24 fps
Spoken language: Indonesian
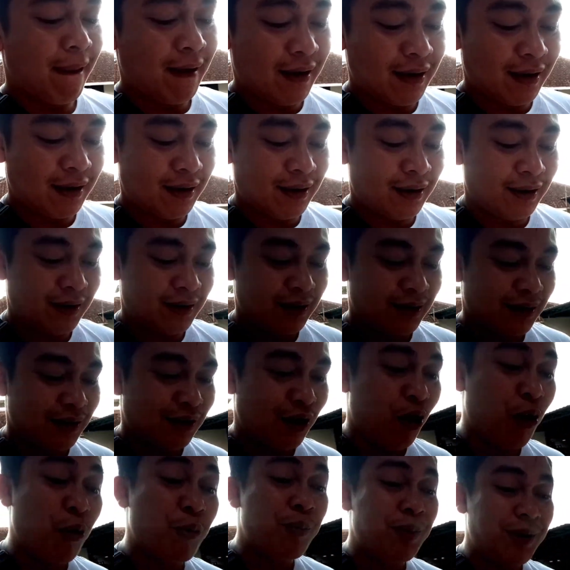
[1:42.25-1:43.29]
uh,
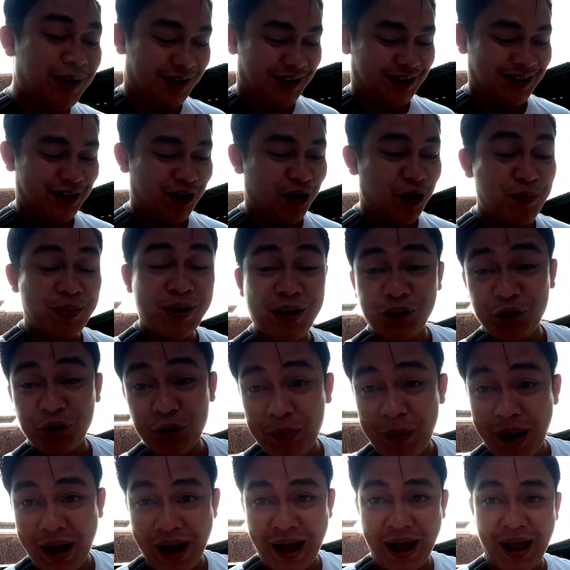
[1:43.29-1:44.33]
hobi sih hobi itu
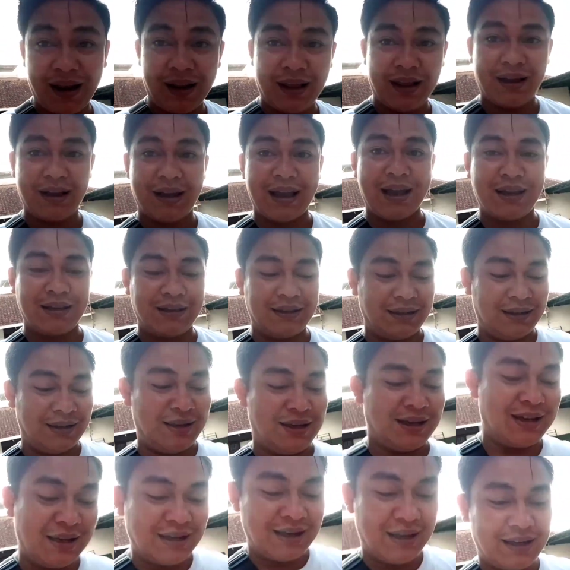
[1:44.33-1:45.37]
mahal ya guys
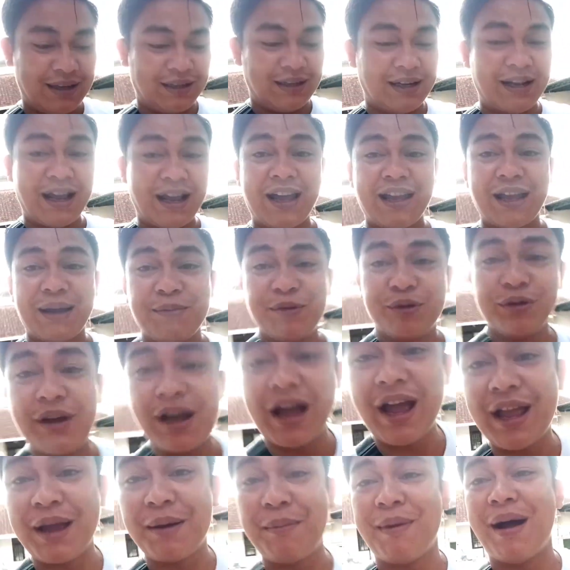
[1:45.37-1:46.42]
jadi ayam
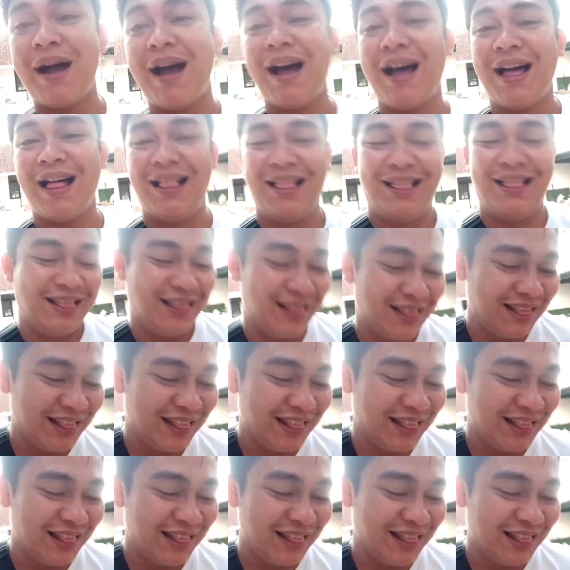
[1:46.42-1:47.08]
juga ayam mahal